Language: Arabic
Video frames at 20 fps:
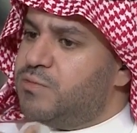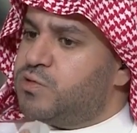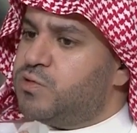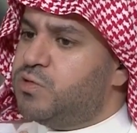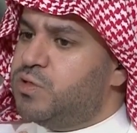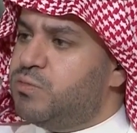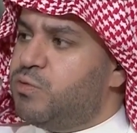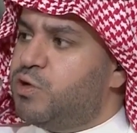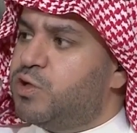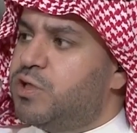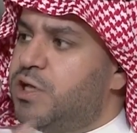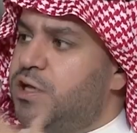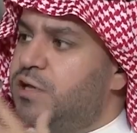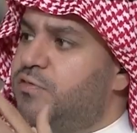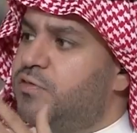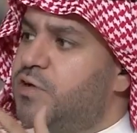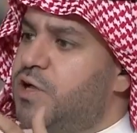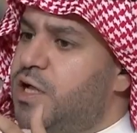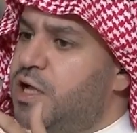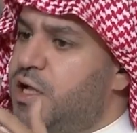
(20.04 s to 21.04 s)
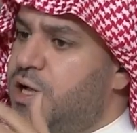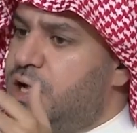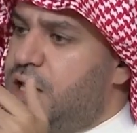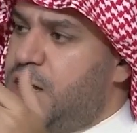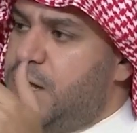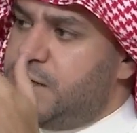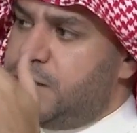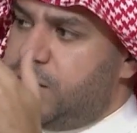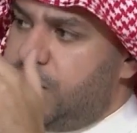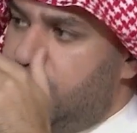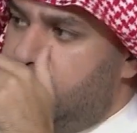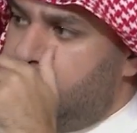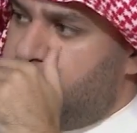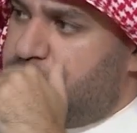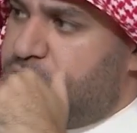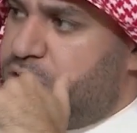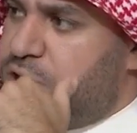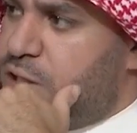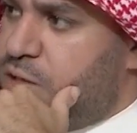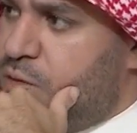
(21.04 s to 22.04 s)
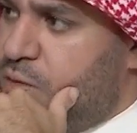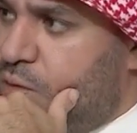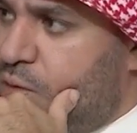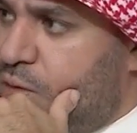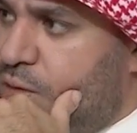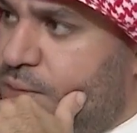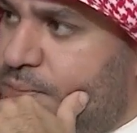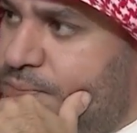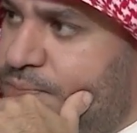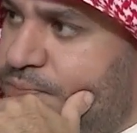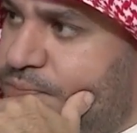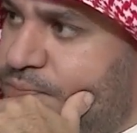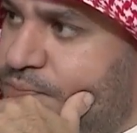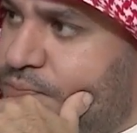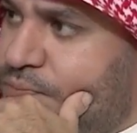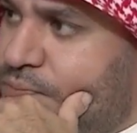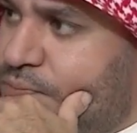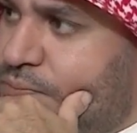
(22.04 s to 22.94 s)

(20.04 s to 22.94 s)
السعودي مختلف عن المنتديات الاخرى شوف